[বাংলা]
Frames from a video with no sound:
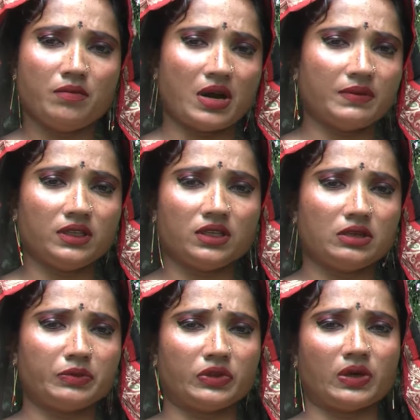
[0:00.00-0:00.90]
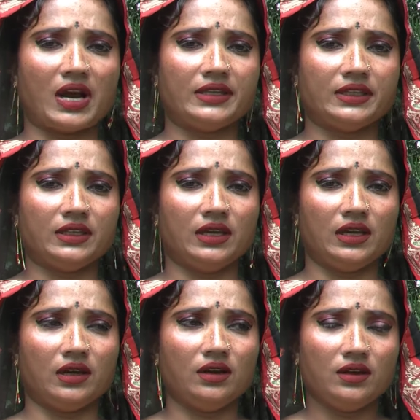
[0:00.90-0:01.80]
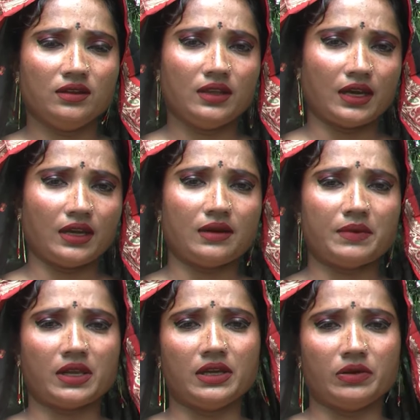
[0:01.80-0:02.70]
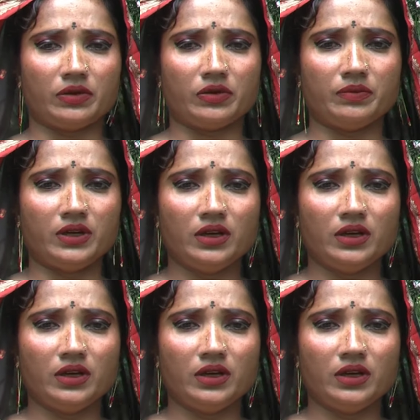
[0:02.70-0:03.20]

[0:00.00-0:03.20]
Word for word: ভাবি তো ঠিক মতো খাইতে দেয় না দেখেন আমার এইরকম